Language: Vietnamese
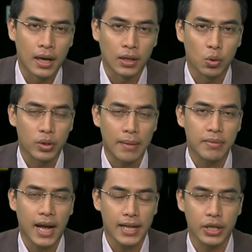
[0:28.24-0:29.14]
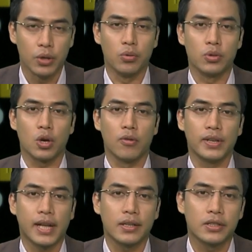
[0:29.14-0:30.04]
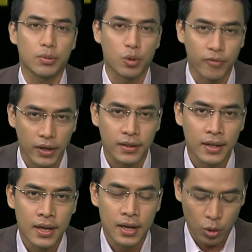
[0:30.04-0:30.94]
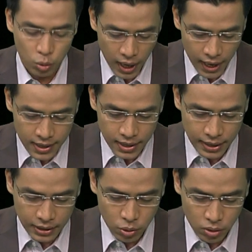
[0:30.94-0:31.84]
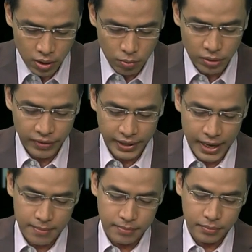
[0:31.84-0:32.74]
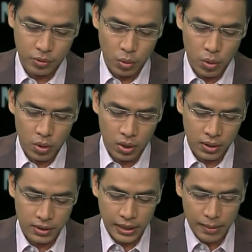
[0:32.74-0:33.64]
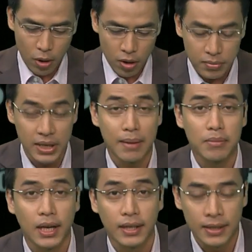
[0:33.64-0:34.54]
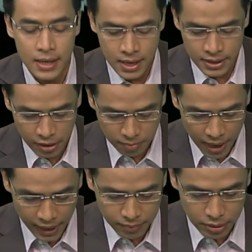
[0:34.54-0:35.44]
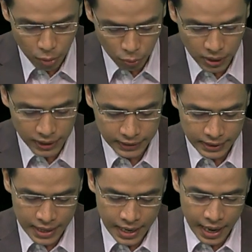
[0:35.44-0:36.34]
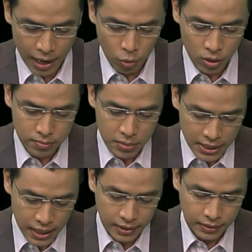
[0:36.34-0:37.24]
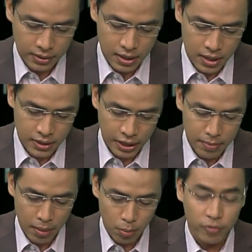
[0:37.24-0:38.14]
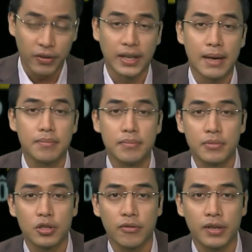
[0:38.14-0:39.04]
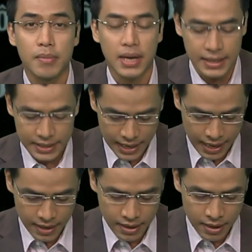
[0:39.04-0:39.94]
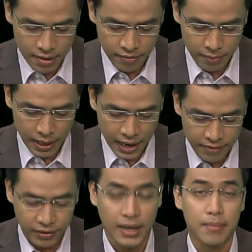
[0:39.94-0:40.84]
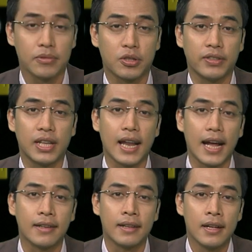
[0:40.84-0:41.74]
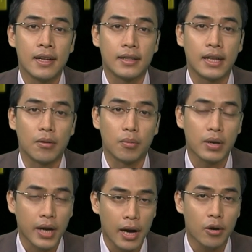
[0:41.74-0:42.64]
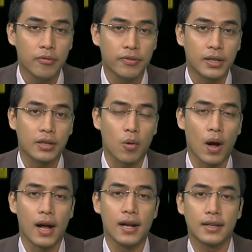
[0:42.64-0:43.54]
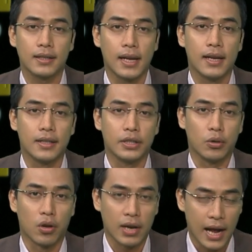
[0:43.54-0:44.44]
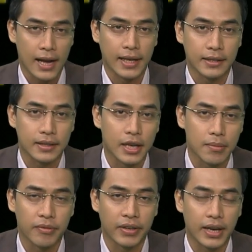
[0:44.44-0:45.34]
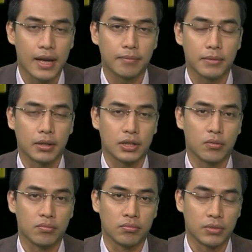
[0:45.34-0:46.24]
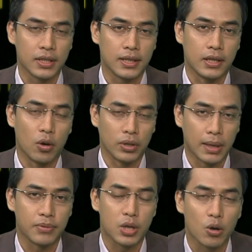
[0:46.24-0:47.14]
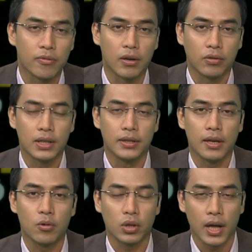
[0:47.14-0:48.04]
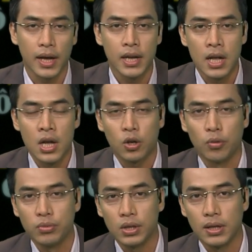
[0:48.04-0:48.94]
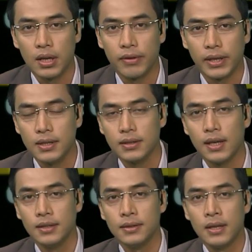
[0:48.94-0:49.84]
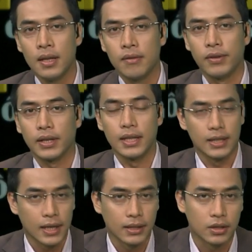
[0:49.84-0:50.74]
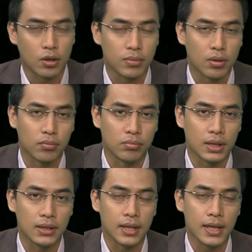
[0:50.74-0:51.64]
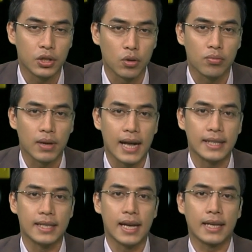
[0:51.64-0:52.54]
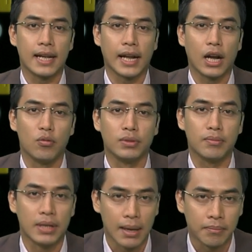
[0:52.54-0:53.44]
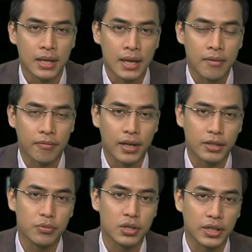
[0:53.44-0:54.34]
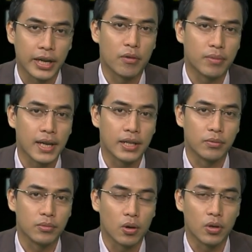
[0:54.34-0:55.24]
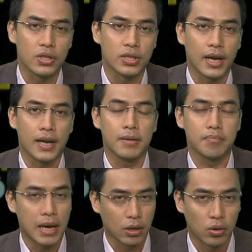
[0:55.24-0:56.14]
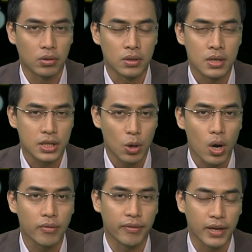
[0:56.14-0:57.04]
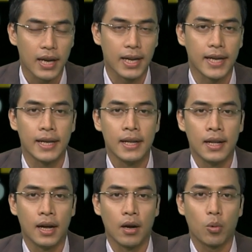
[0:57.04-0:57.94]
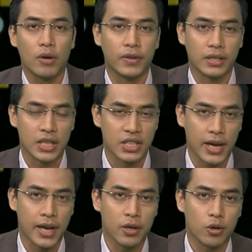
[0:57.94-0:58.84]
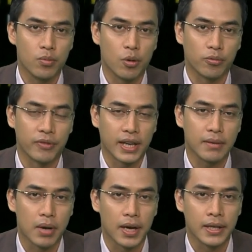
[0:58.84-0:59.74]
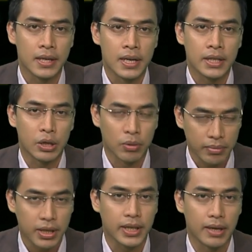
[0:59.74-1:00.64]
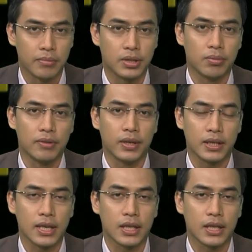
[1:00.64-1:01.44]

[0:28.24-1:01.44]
thua kém khá nhiều so với các nước trong khu vực. Cụ thể là năng suất lao động người Việt Nam thua Singapore 15 lần, Nhật Bản 11 lần, Hàn Quốc 10 lần, chỉ bằng 1 phần 5 so với Malaysia và bằng 2 phần 5 so với Thái Lan. Đây là một báo cáo với kết quả gây lên nhiều lo ngại khi mà Việt Nam đang trong tiến trình hội nhập sâu vào kinh tế quốc tế cũng như là việc hướng đến việc hình thành cộng đồng kinh tế chung ASEAN 2015. Và trong chương trình ngày hôm nay thì chúng tôi sẽ bàn luận sâu hơn về vấn đề này à, qua phần chia sẻ của một vị khách mời nhiều năm kinh nghiệm trong lĩnh vực nhân